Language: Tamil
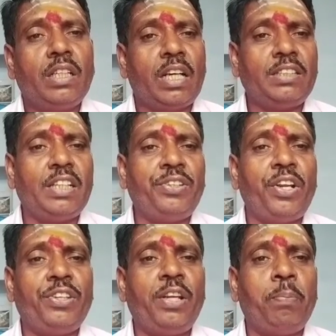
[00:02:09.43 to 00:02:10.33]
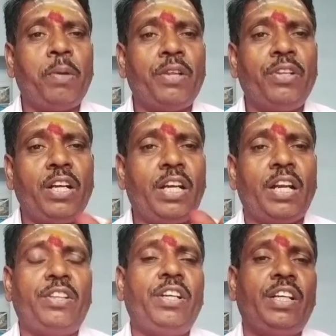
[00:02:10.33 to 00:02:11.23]
இந்த நட்சத்திரத்தில்
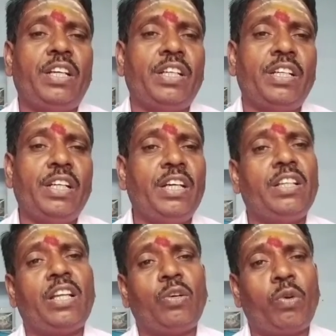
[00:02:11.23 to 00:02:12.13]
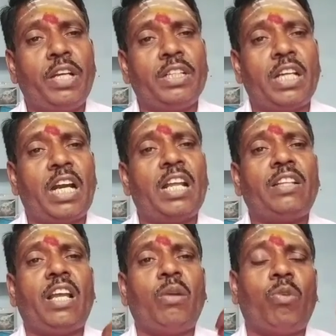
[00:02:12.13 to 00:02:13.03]
பிறந்திருக்கிறது என்று தன்னுடைய
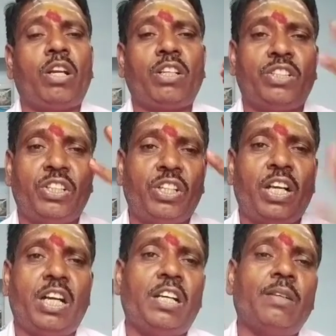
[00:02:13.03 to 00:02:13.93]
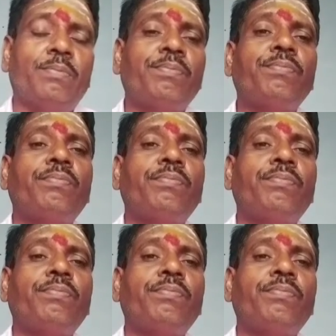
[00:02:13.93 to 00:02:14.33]
ஞானத்தால் உணர்ந்த சித்தர்கள்